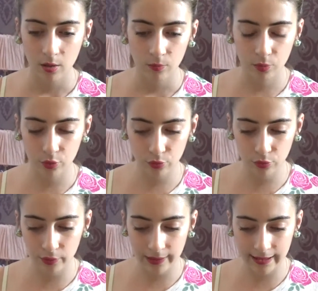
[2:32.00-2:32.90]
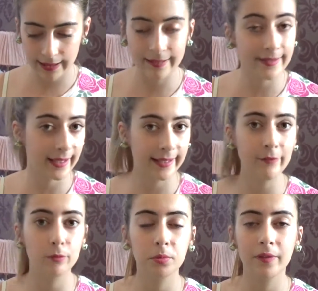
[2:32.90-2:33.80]
pour toutes les,
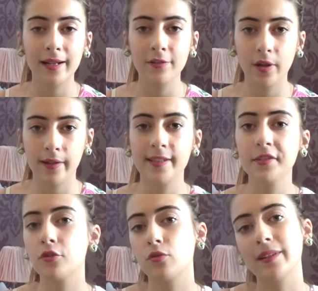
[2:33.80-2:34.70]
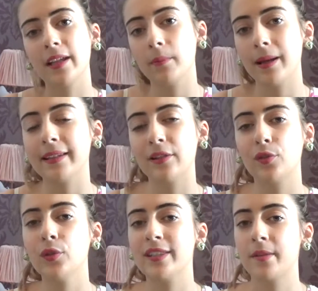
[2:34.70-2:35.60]
séries, vous pouvez aller sur un site que je vous mettrai en barre
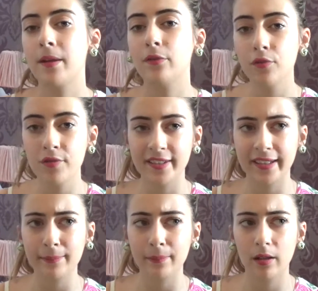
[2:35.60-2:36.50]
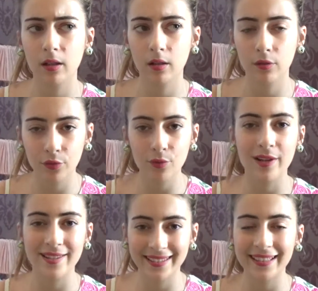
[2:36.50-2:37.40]
d'infos qui s'appelle fullstream
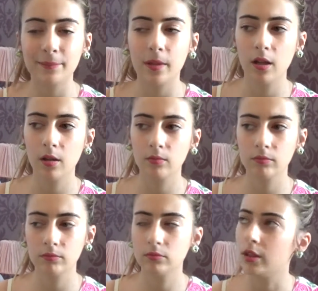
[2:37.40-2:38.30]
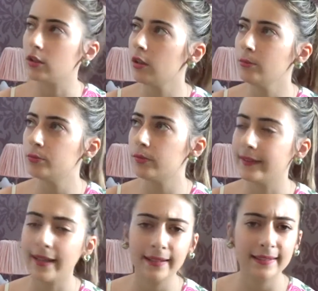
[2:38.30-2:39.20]
fullstream.com ou
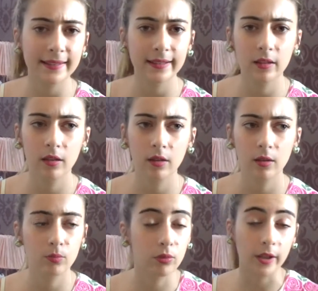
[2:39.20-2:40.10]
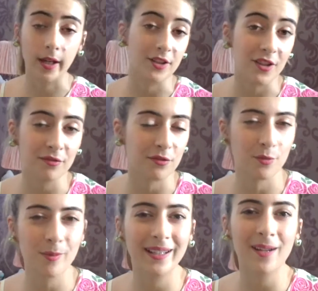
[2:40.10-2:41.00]
.net point quelque chose, je
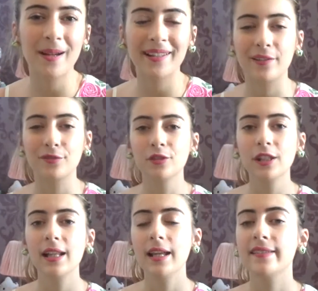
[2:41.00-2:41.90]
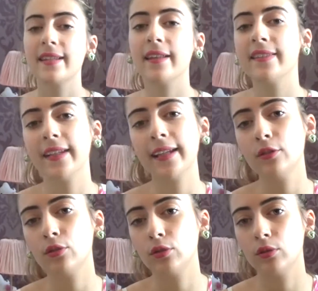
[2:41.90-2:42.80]
vous mettrai en barre d'infos. C'est un série
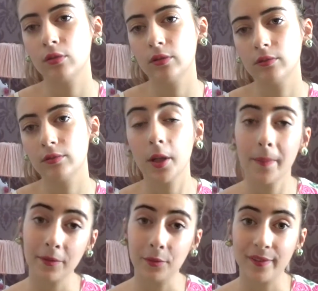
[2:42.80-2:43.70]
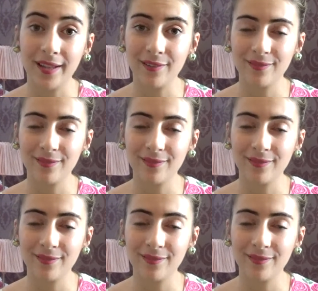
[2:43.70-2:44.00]
de non pas du tout, c'est